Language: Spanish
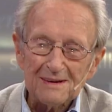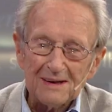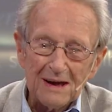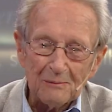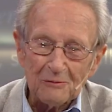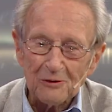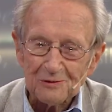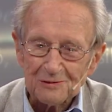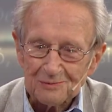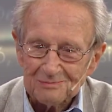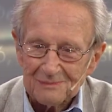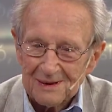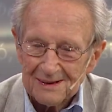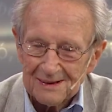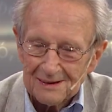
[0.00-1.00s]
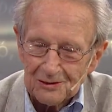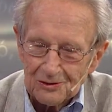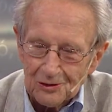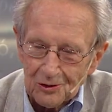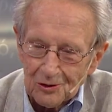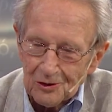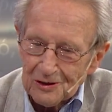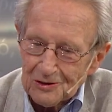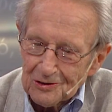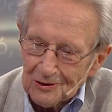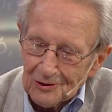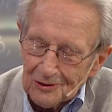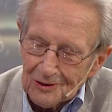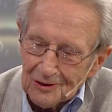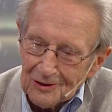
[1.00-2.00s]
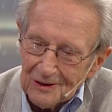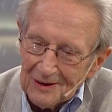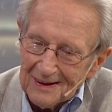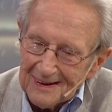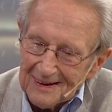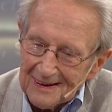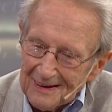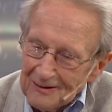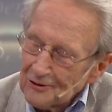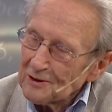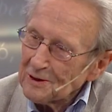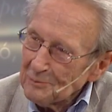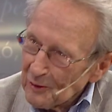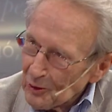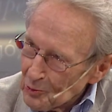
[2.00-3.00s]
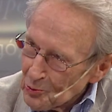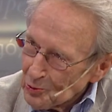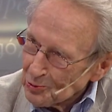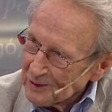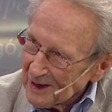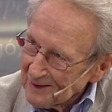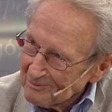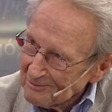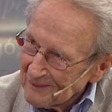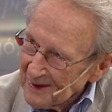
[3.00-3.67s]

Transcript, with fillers: digamos, yo colecciono lo que me gusta.